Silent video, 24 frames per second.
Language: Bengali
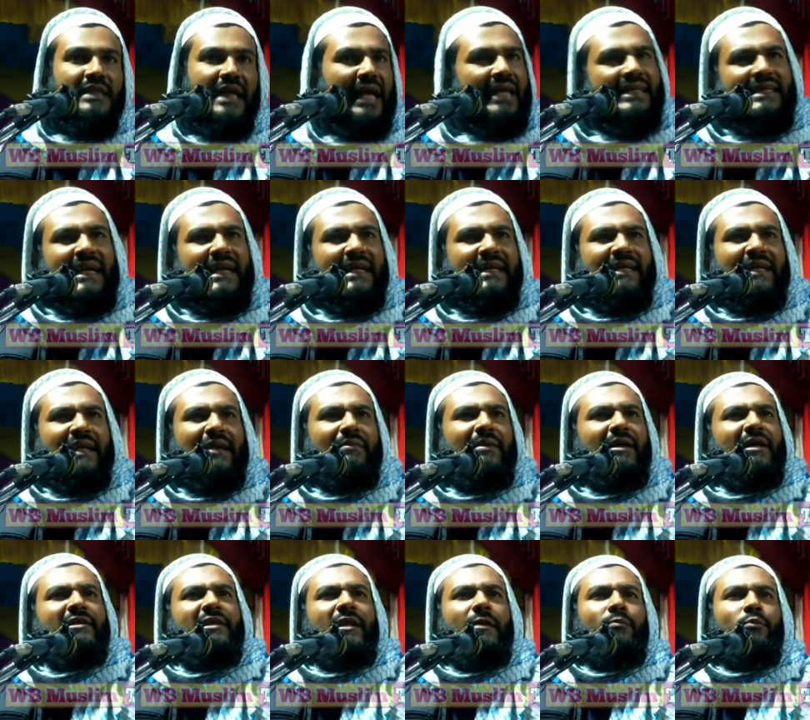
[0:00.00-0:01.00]
একটা
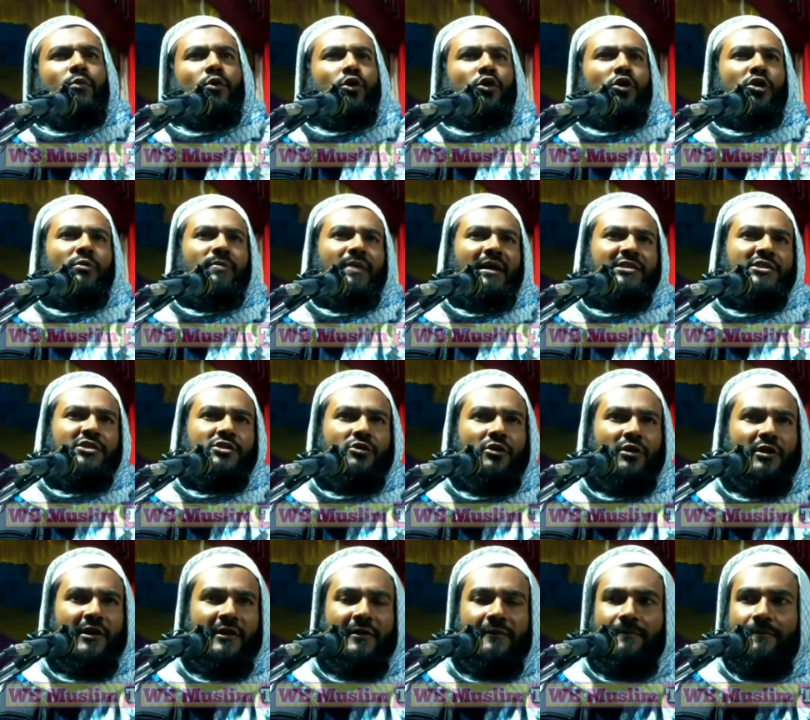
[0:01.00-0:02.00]
গ্রামে একটা মোড়ল বাস
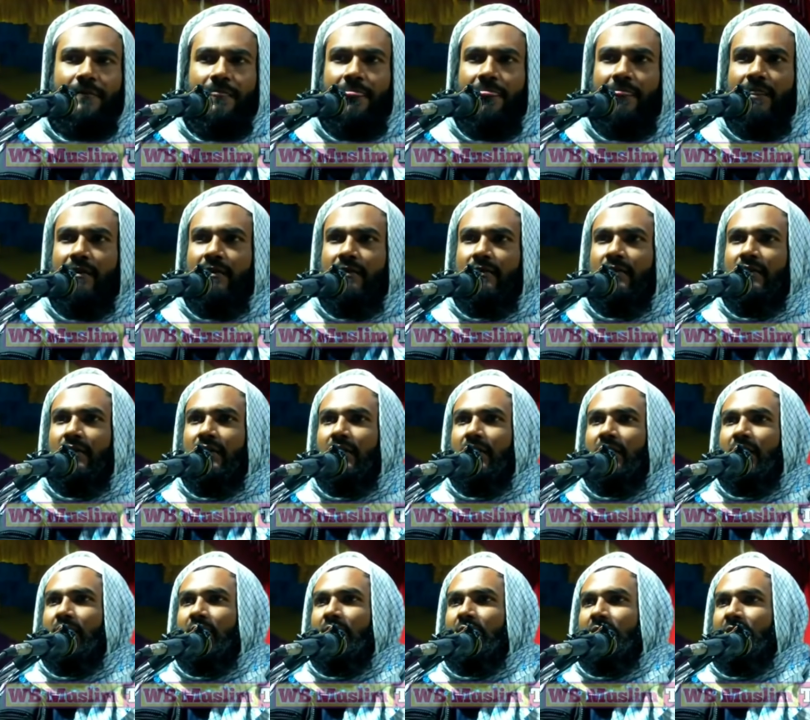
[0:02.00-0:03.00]
করে
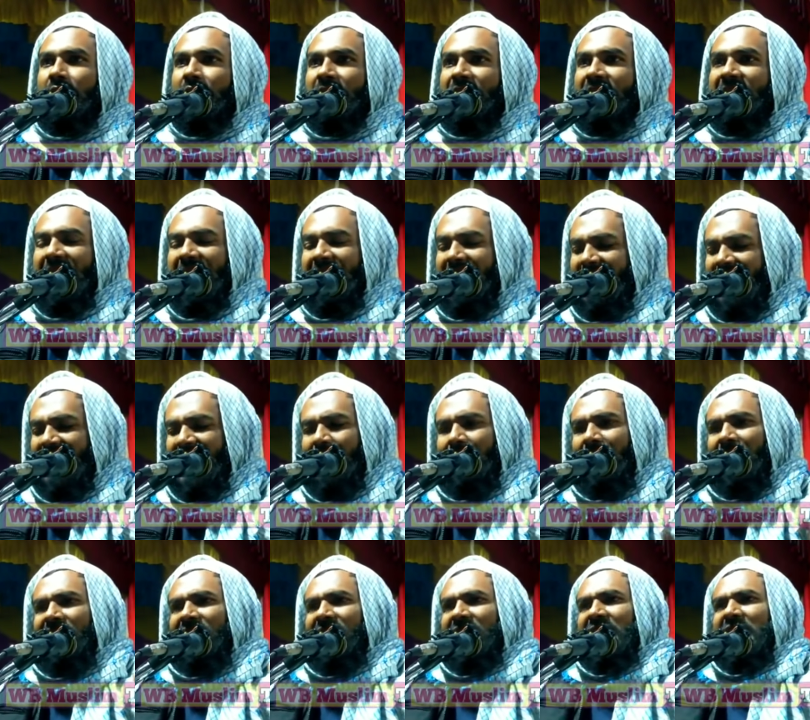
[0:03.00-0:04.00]
সেই
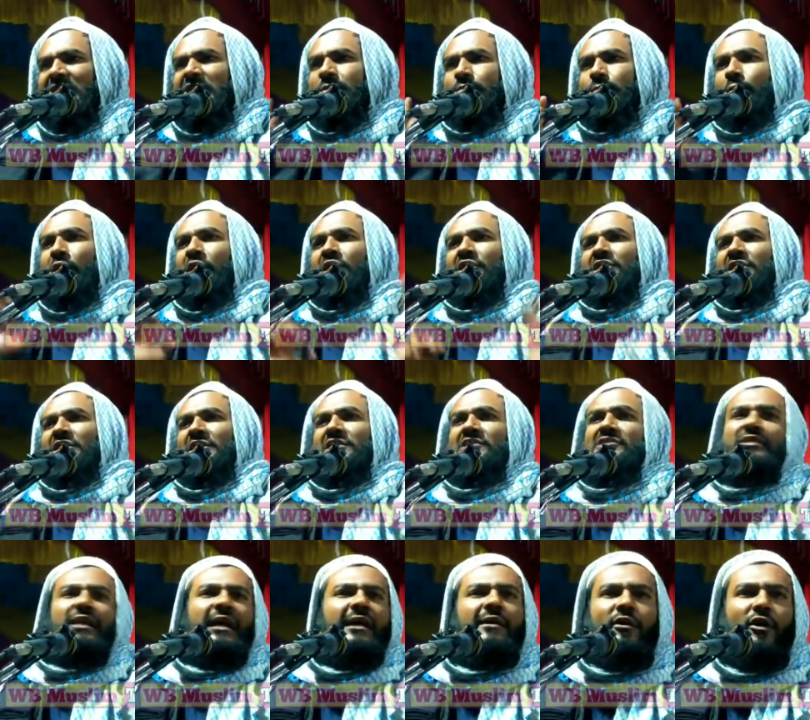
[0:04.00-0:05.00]
গ্রামে তিরিশ
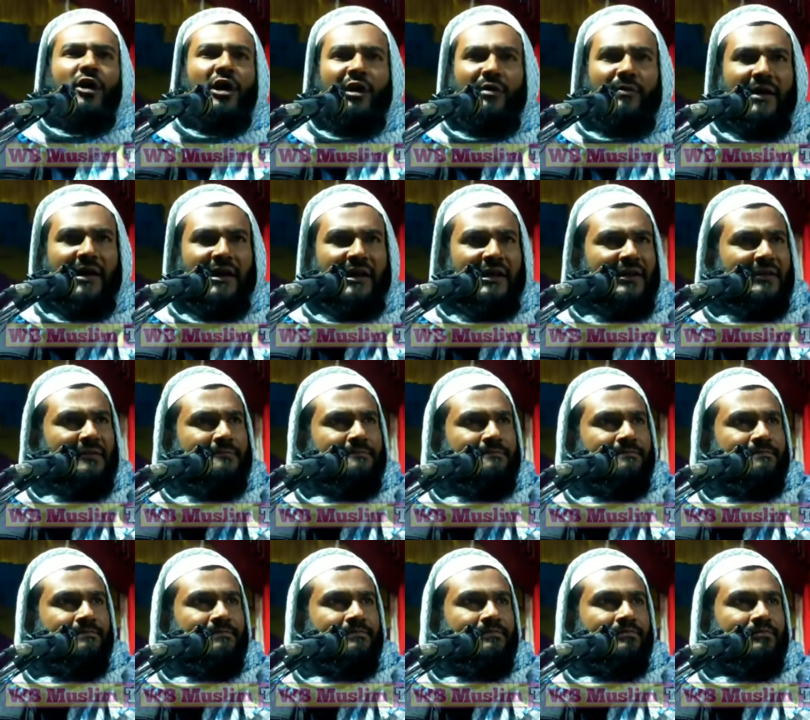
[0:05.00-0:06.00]
পঁয়ত্রিশটা ঘর বাড়ি
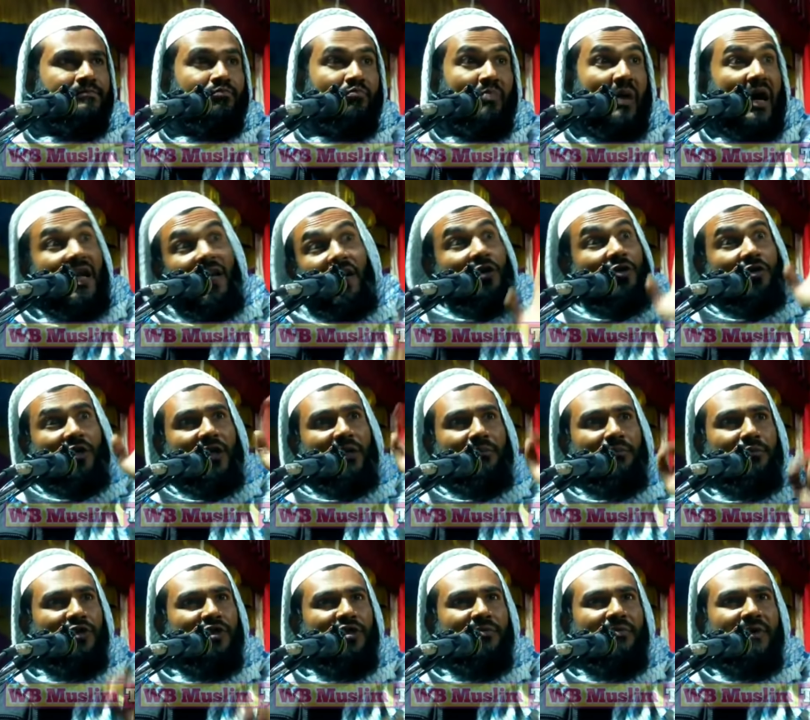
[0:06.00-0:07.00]
ভালো করে
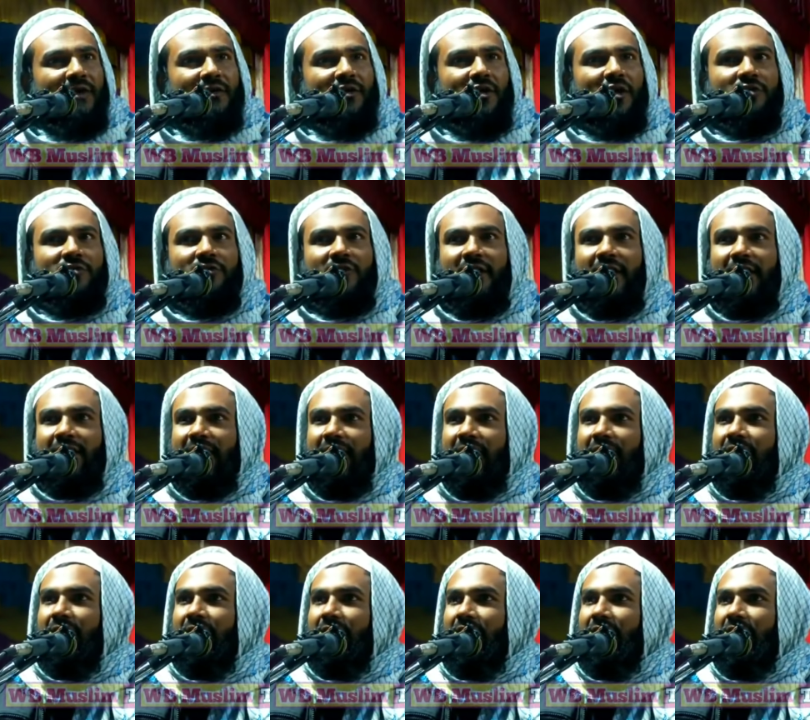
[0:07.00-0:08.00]
বুঝবেন ঘটনাটা
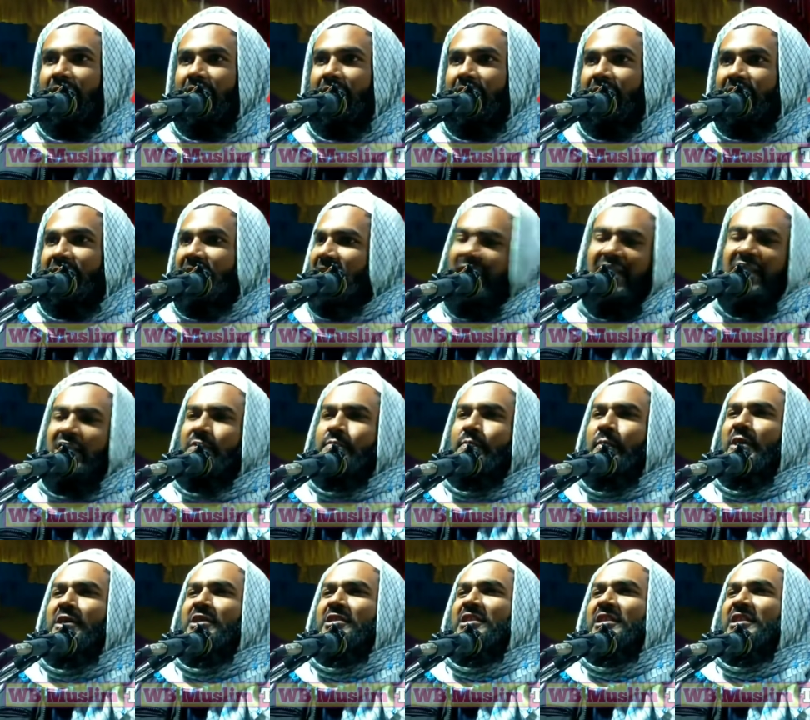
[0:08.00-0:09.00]
তিরিশ
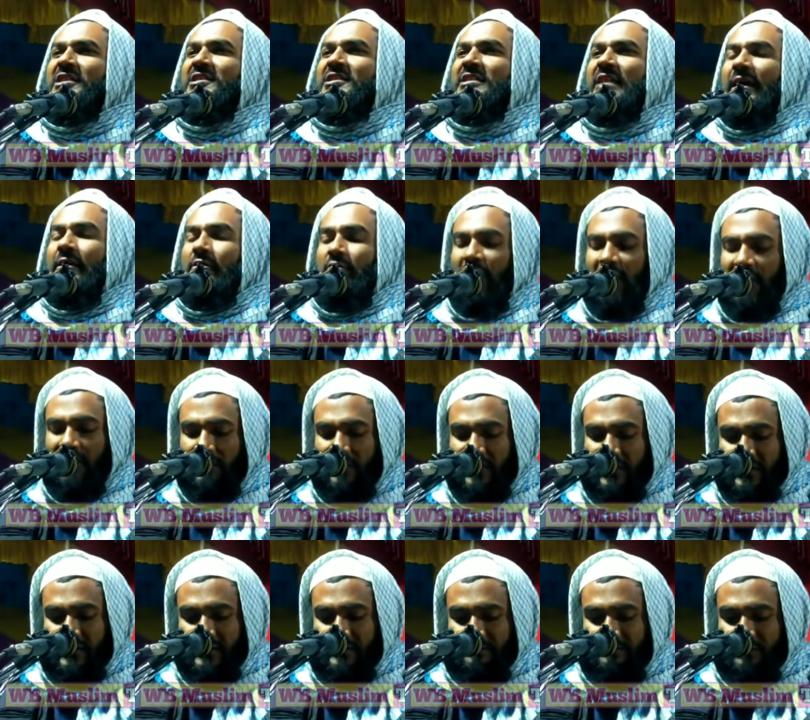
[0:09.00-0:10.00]
পঁয়ত্রিশটা ঘর
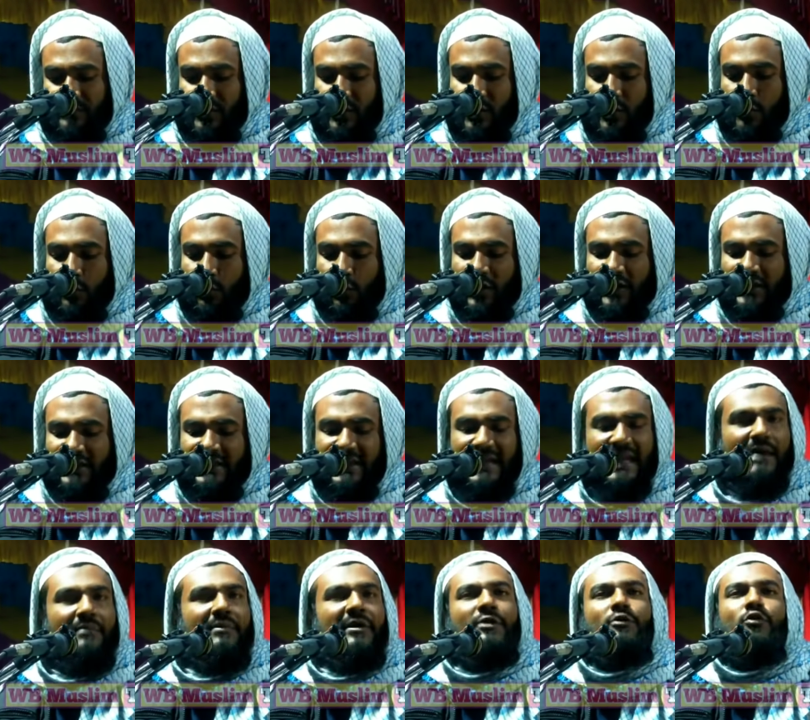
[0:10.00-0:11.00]
বাড়ি ওই
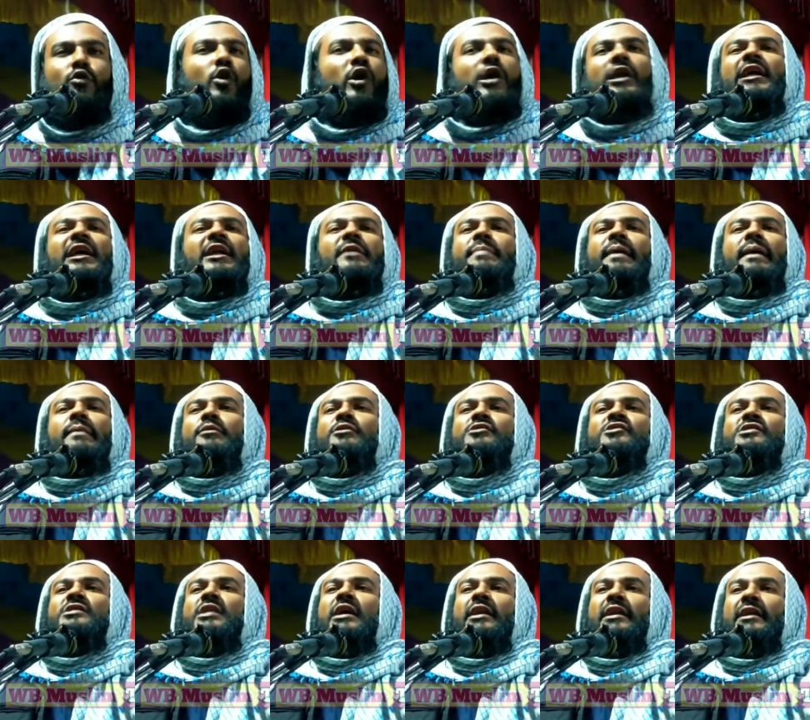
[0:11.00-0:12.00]
গ্রামে কলের
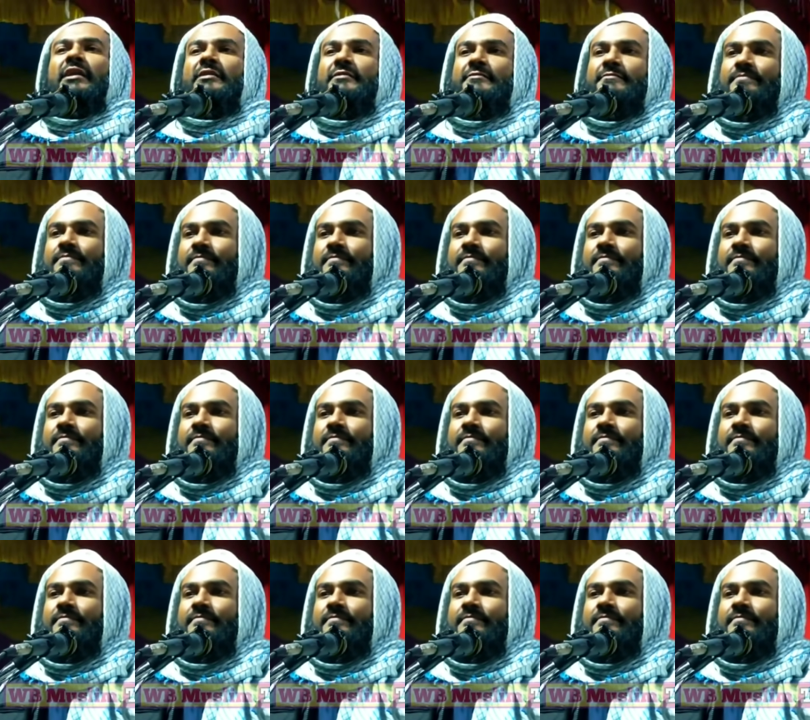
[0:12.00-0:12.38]
ব্যবস্থা নেই